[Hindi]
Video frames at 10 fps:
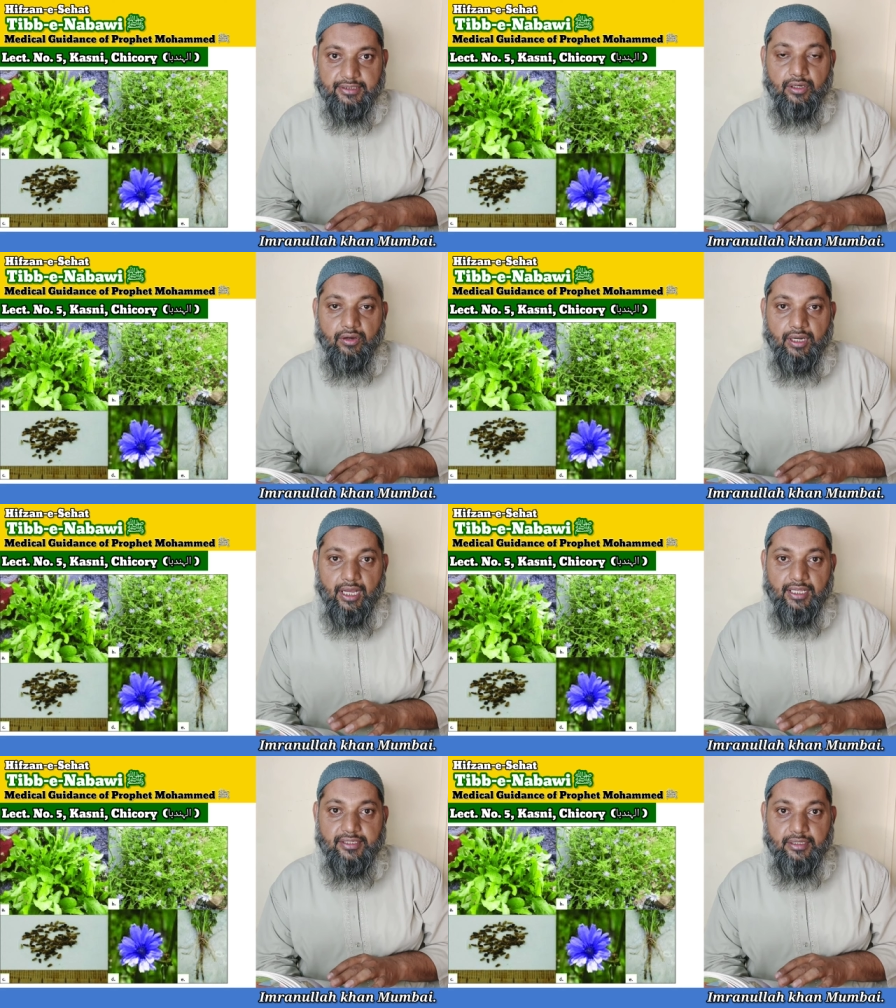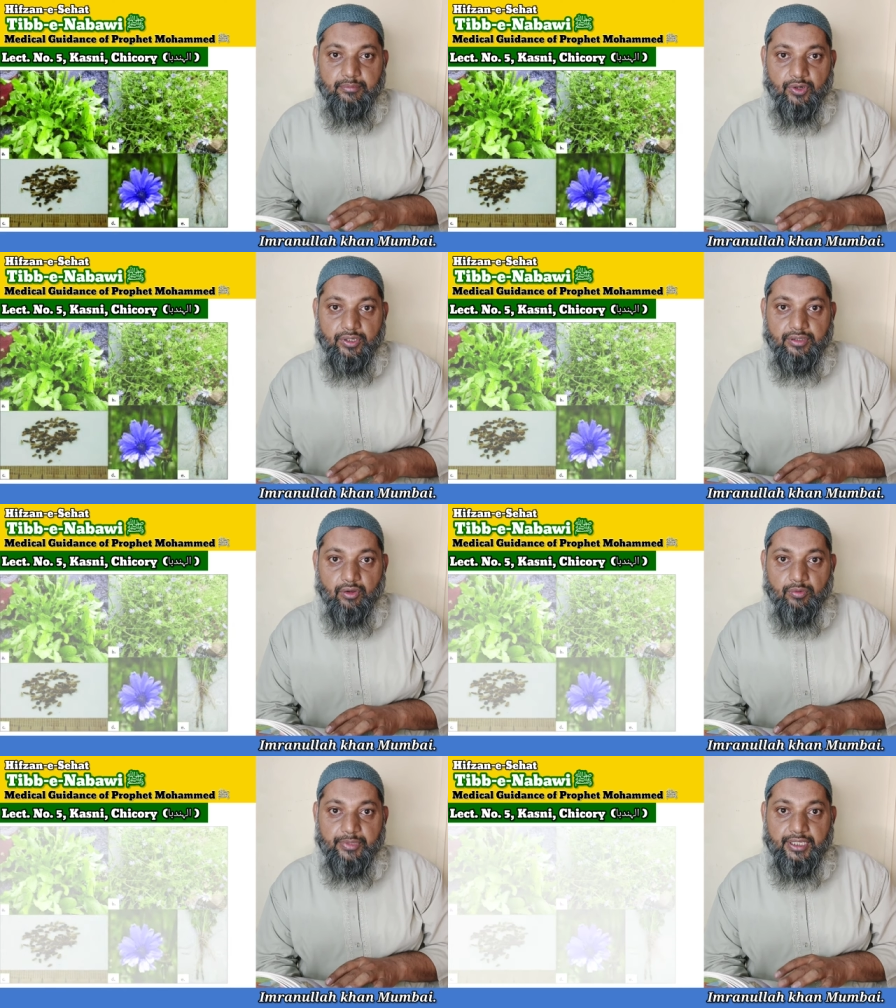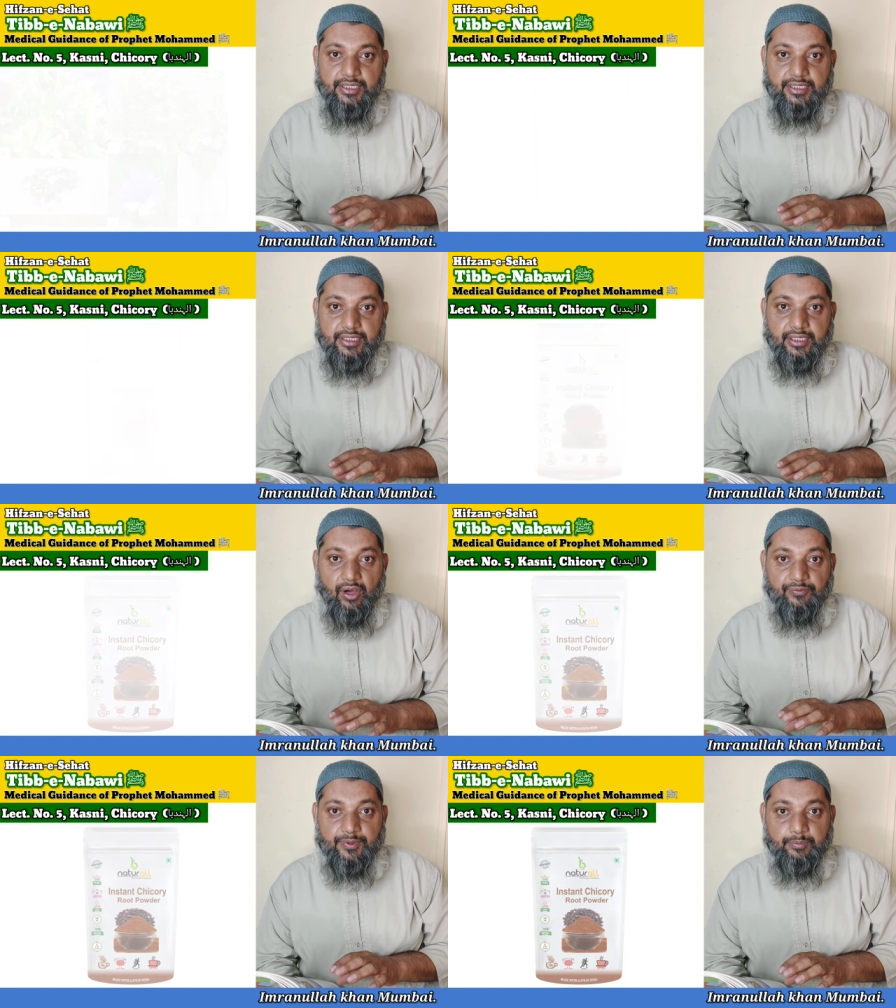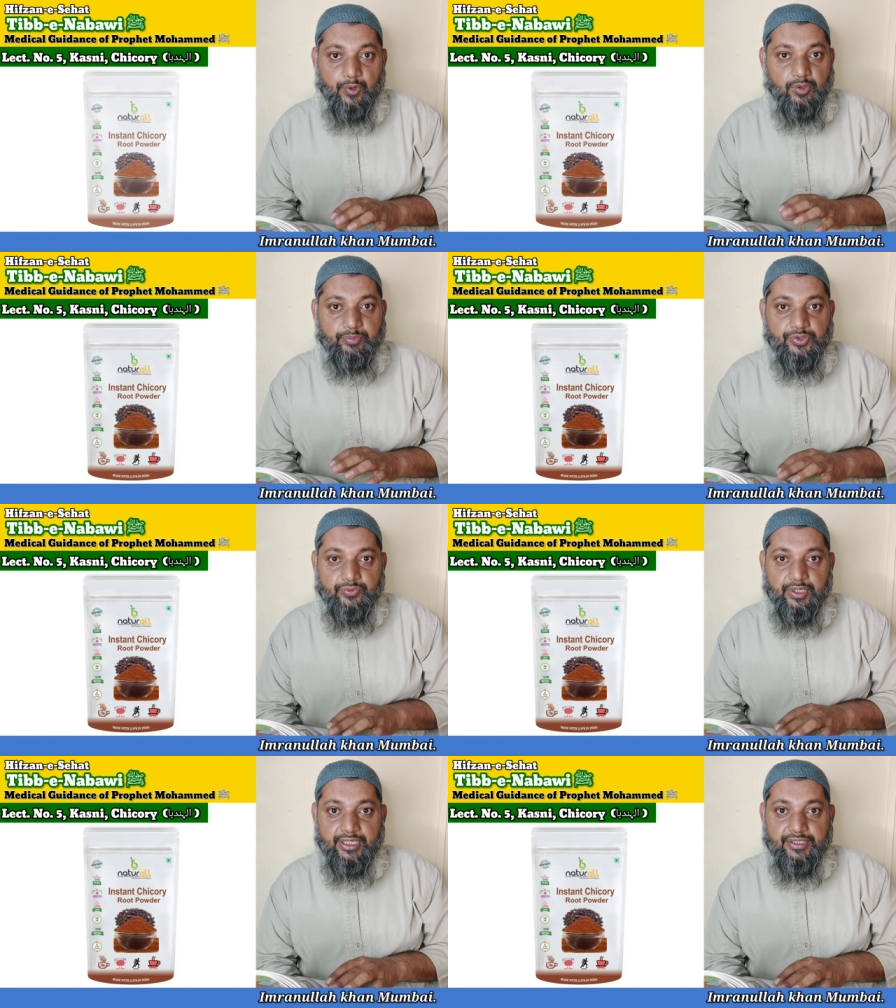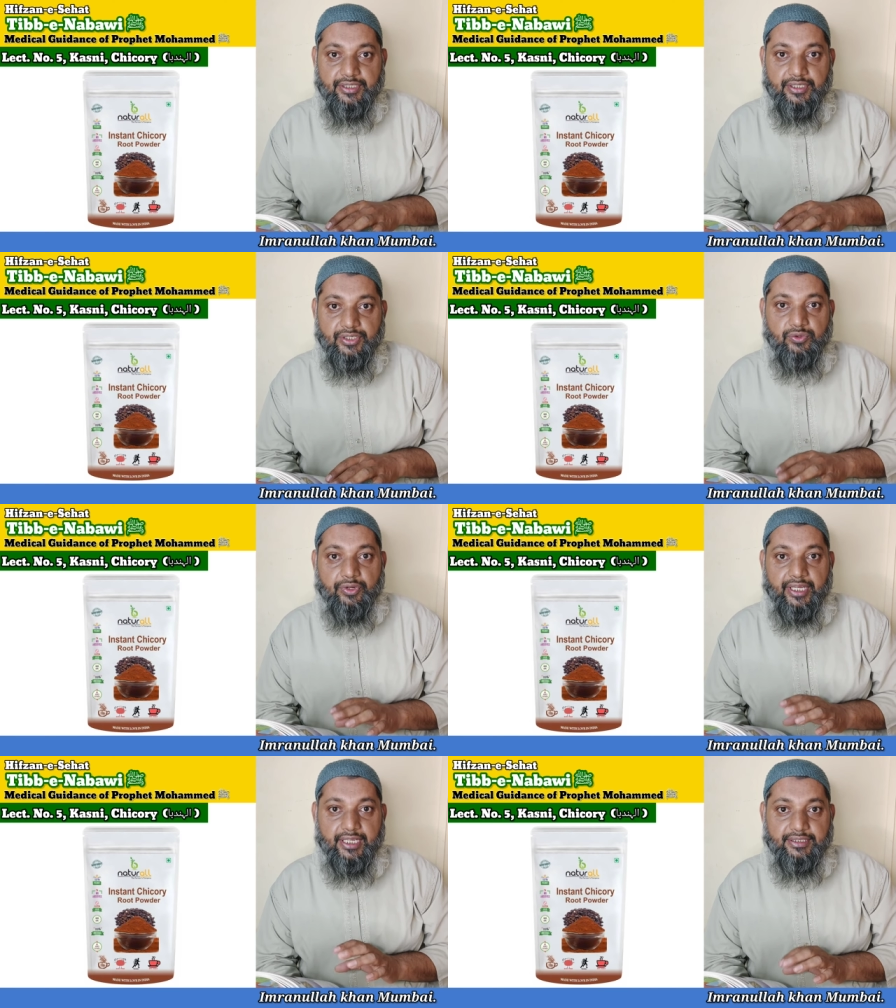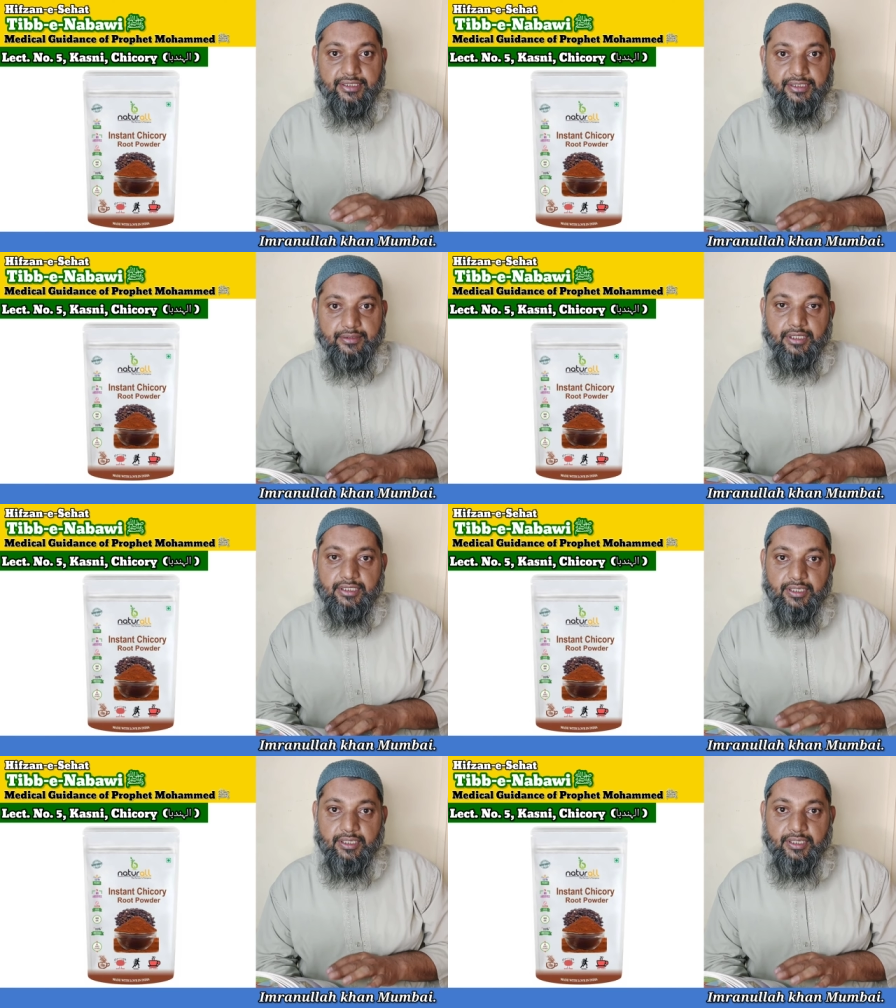है और आज के मॉडर्न दौर में इसकी कॉफ़ी बहुत मशहूर है जिसे चिकोरे कहते हैं